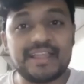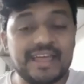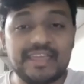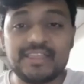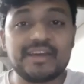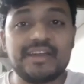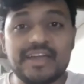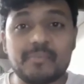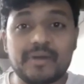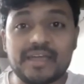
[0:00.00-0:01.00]
అది
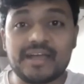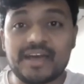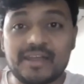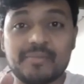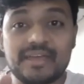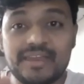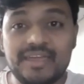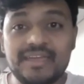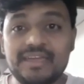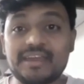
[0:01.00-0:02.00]
ఎందుకనంటే అప్పటికి ఇంకా అన్నమయ్యని